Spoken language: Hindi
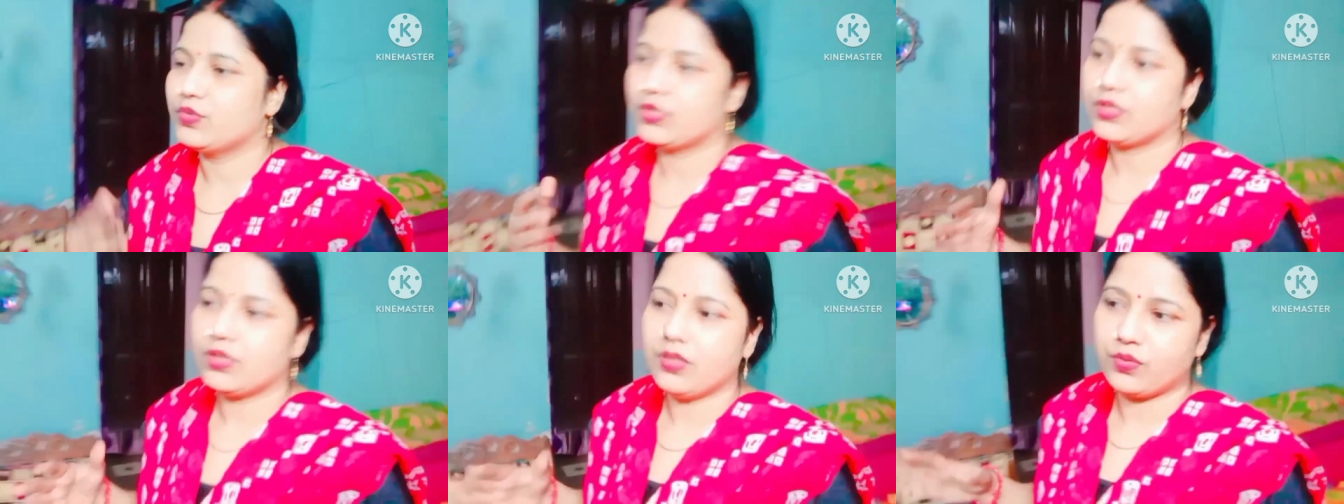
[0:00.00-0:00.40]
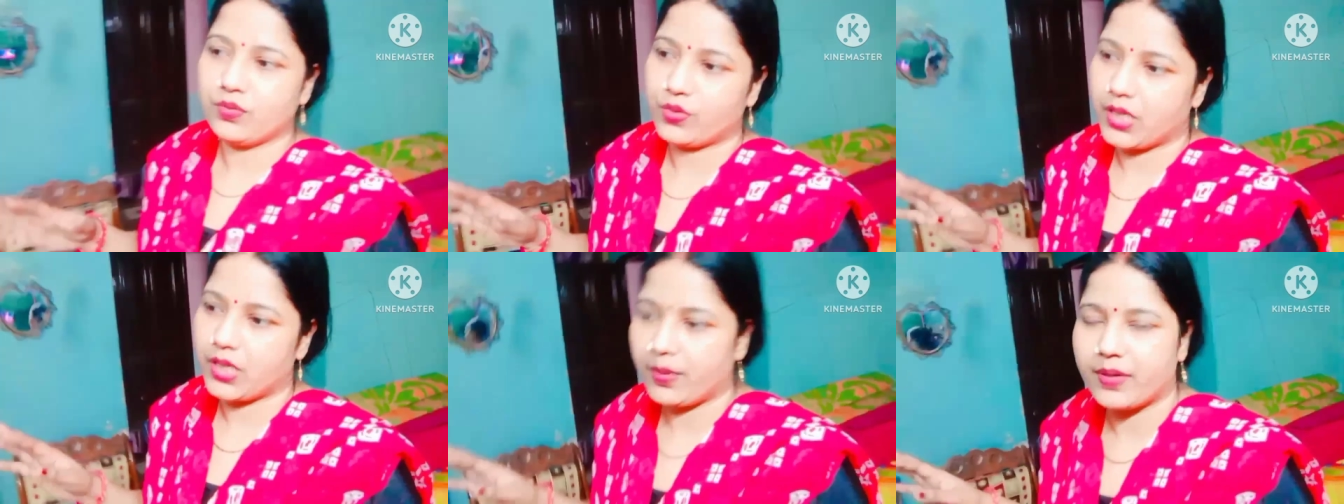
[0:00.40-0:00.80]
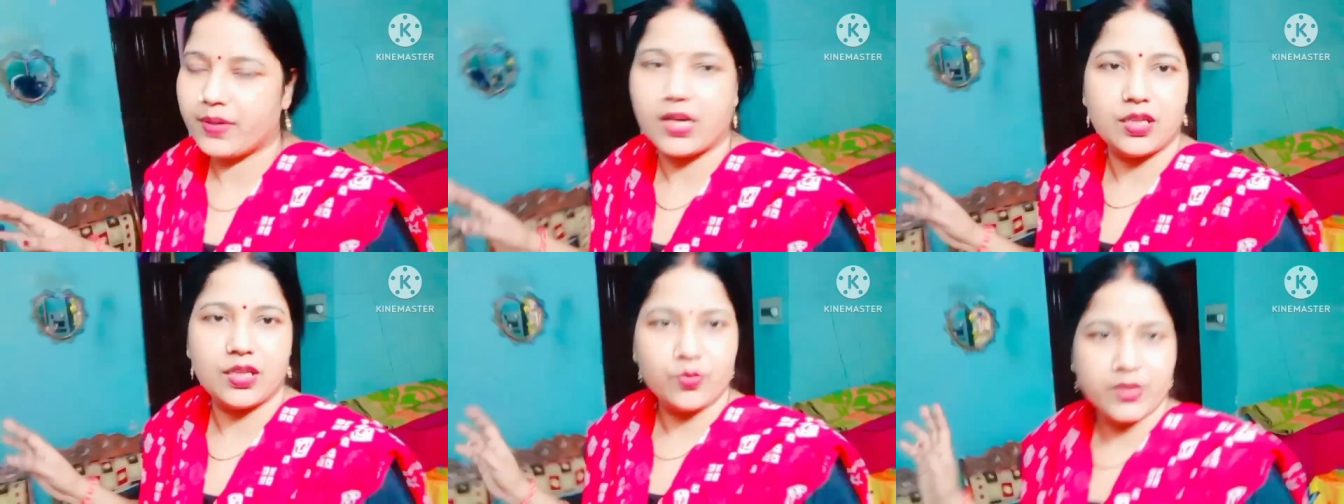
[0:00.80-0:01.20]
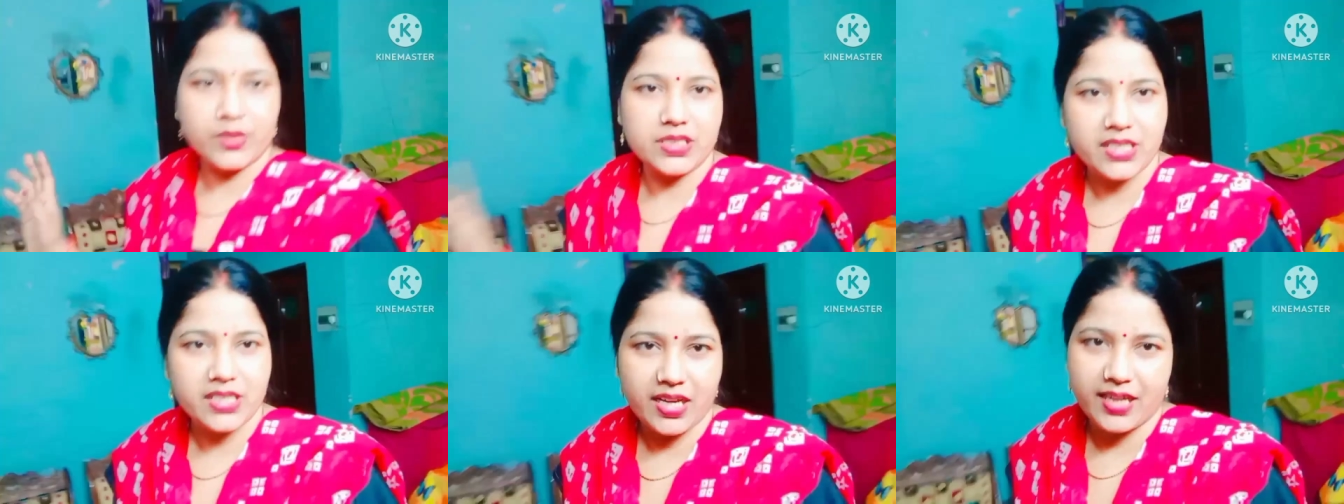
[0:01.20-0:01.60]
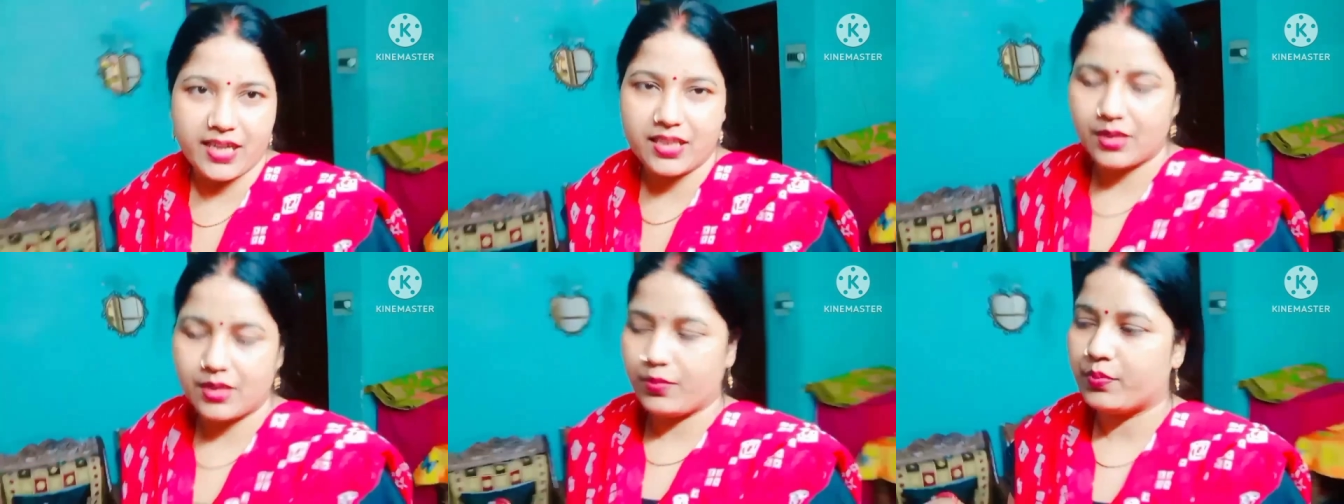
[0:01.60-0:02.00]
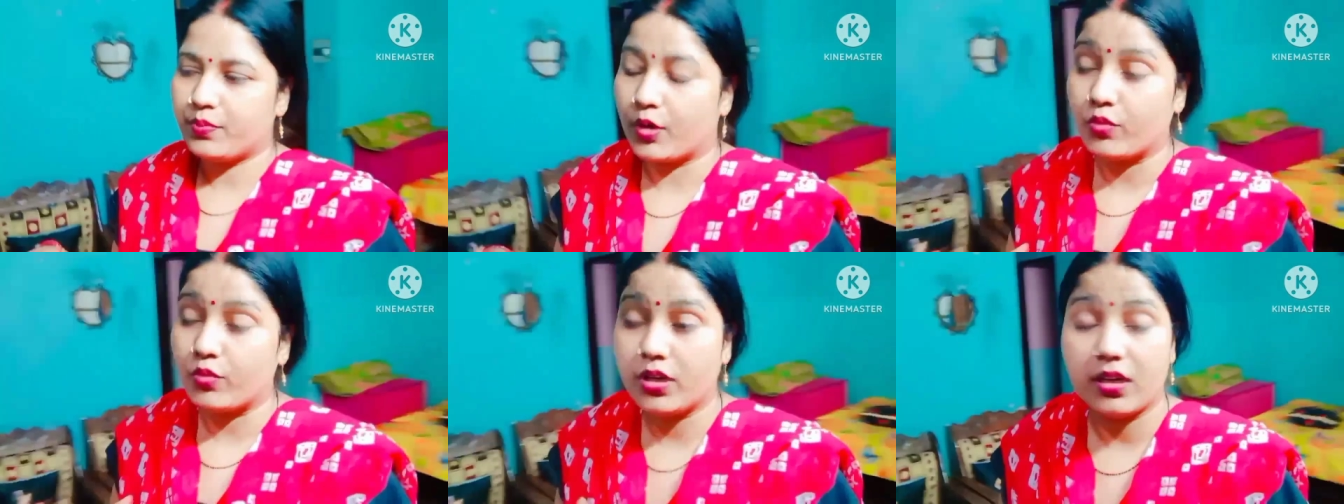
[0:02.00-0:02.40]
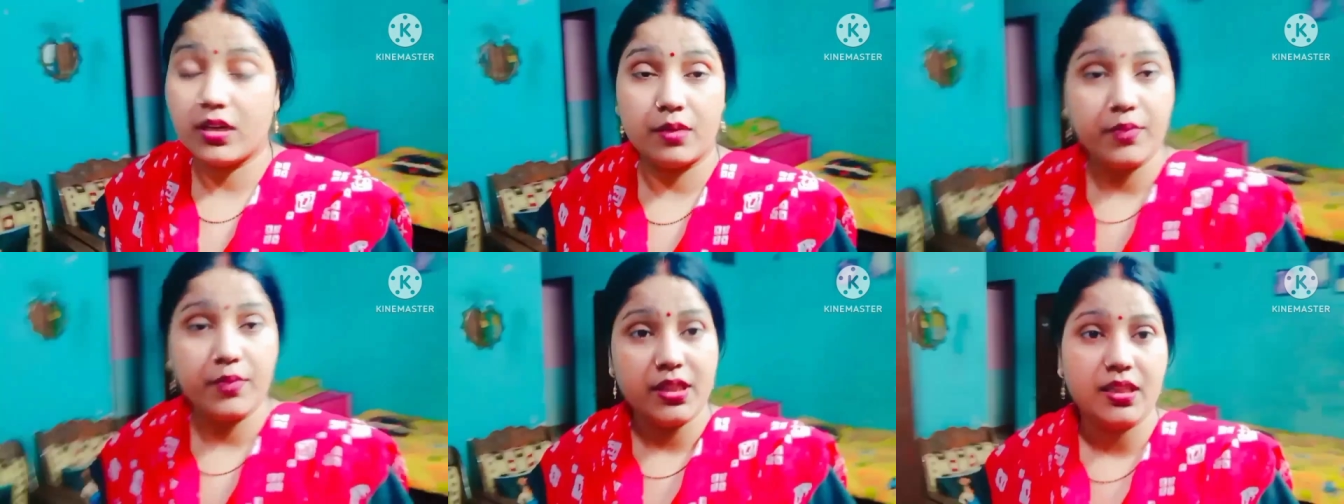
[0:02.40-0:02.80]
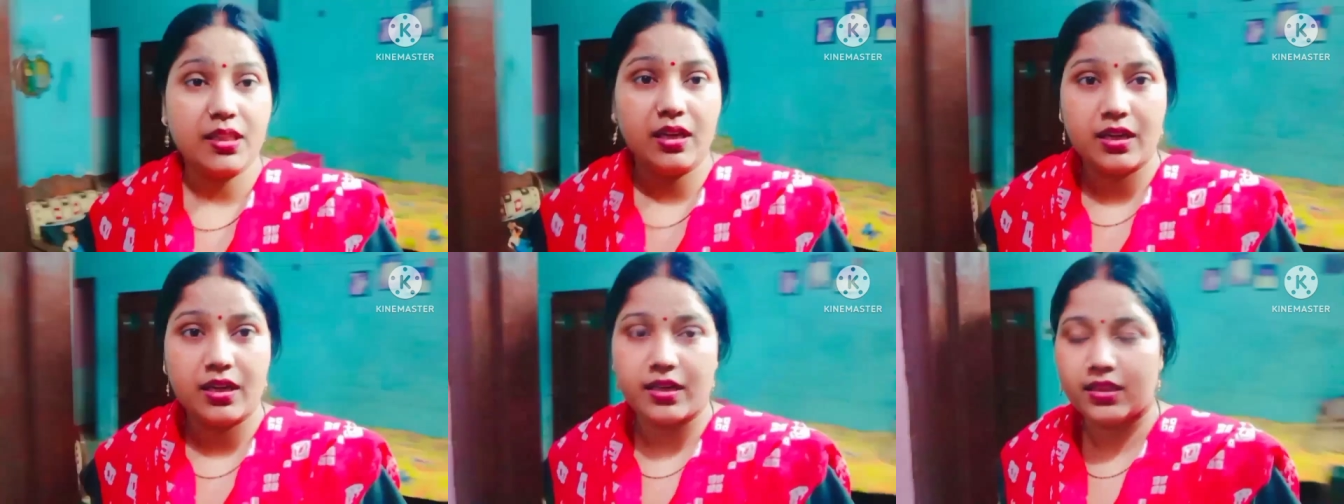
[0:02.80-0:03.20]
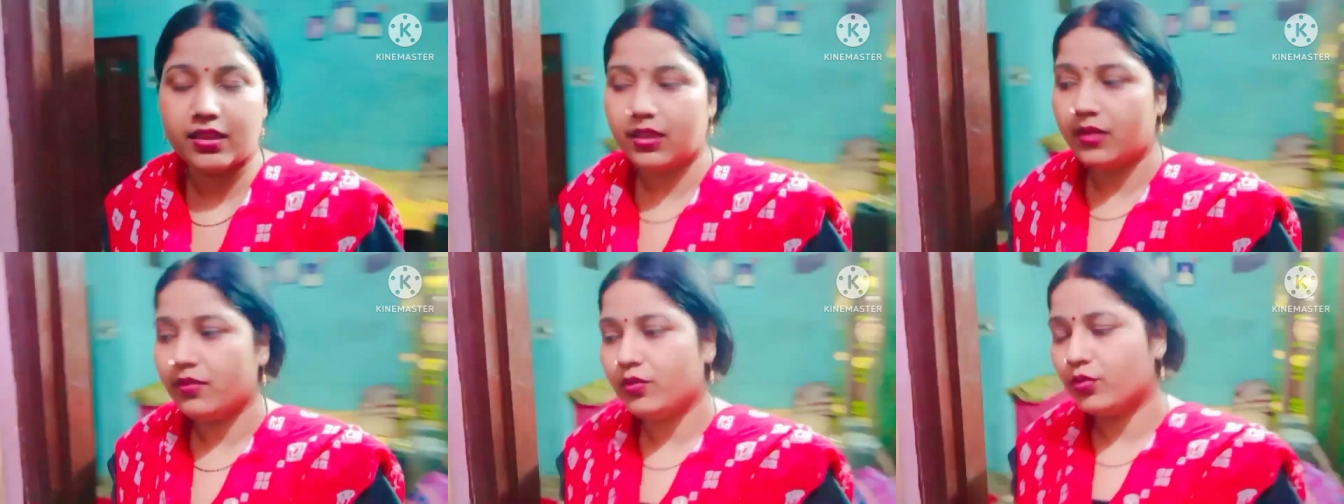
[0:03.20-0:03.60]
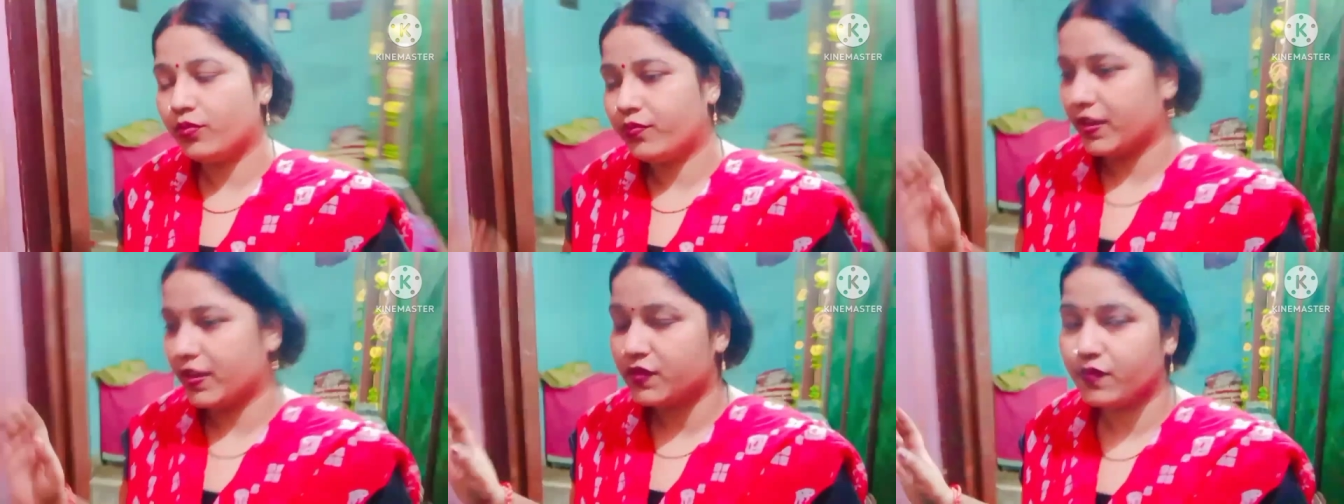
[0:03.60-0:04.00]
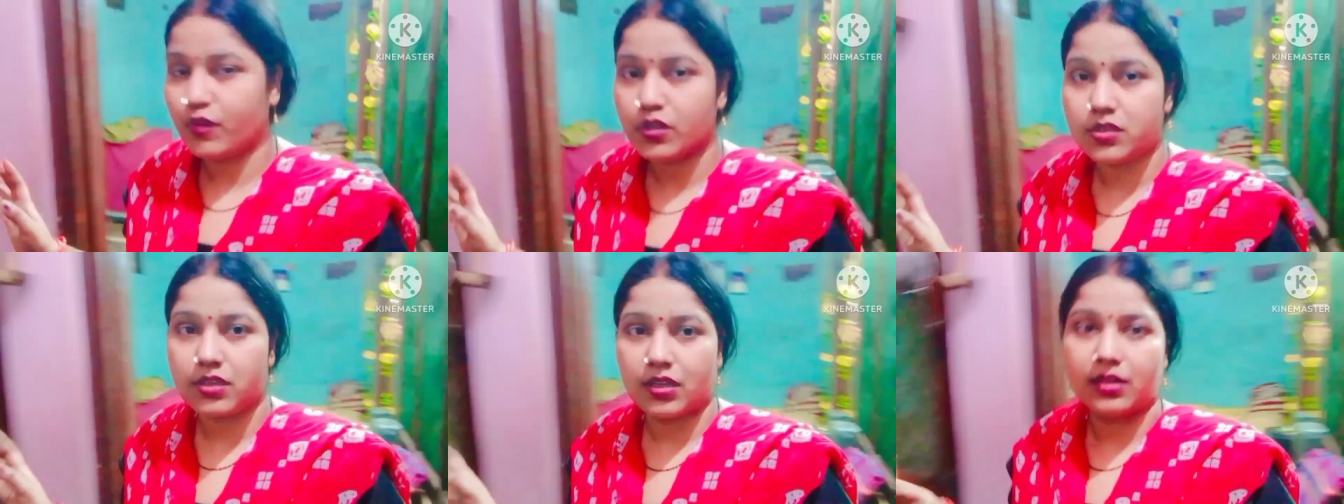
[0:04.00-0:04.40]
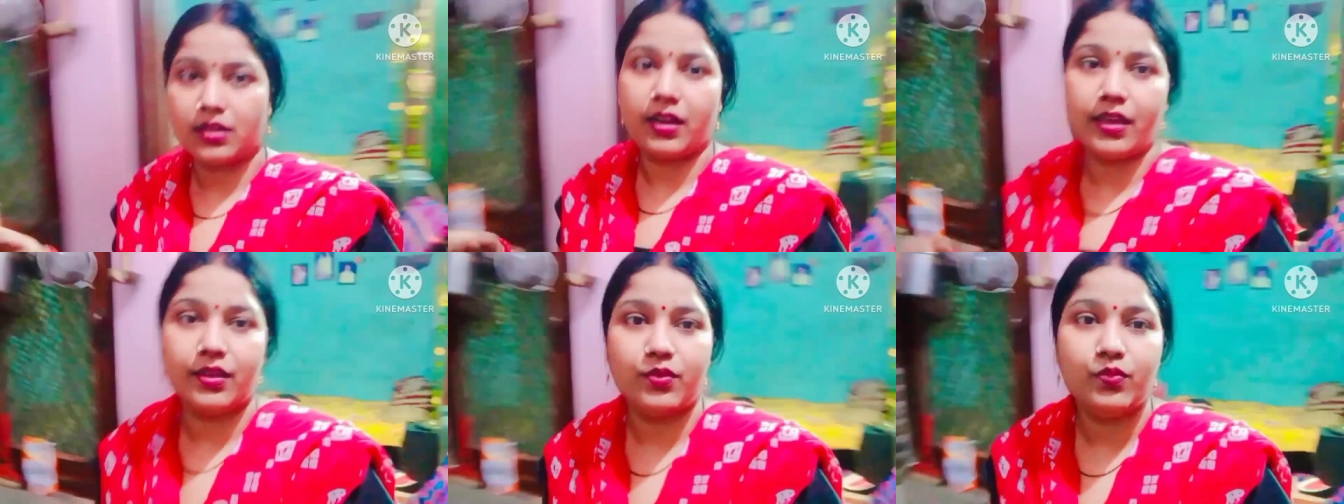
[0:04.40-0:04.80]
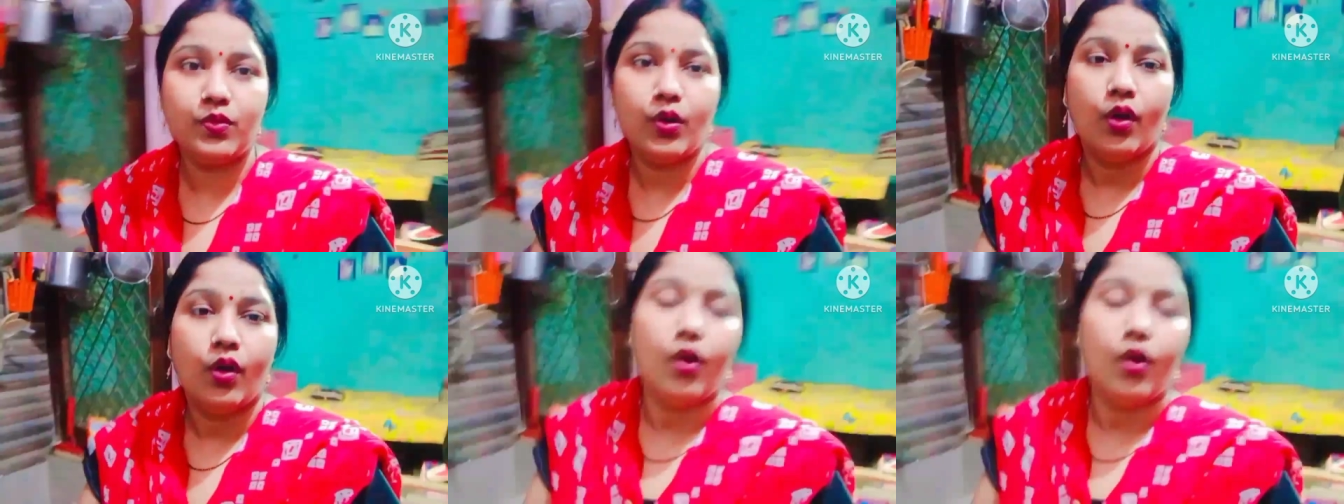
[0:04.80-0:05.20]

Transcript: मुझे ना रोटियाँ बनानी है बच्चे खाएंगे तभी बनाऊंगी गर्मी इतनी लग रही थी तो फेस वॉश कर कर आई हूँ